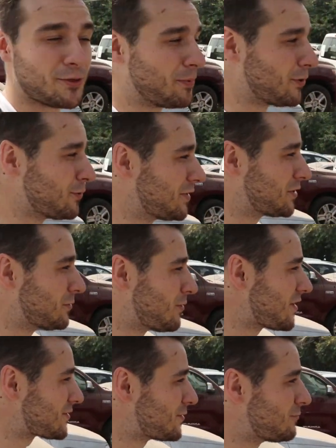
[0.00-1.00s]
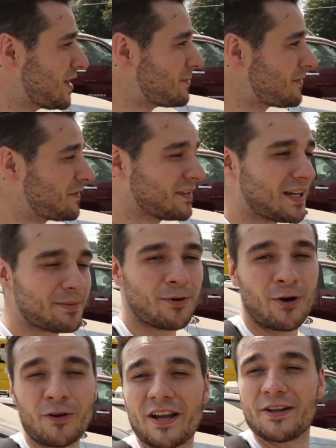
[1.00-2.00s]
polluer de moins en moins, mais finalement
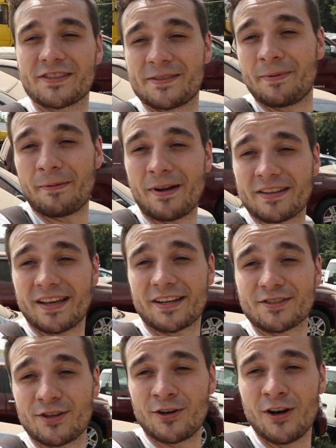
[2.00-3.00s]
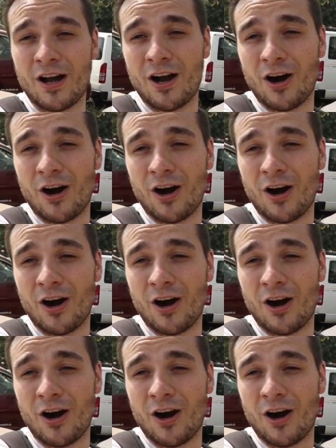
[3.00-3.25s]
on gagne aussi pas mal d'argent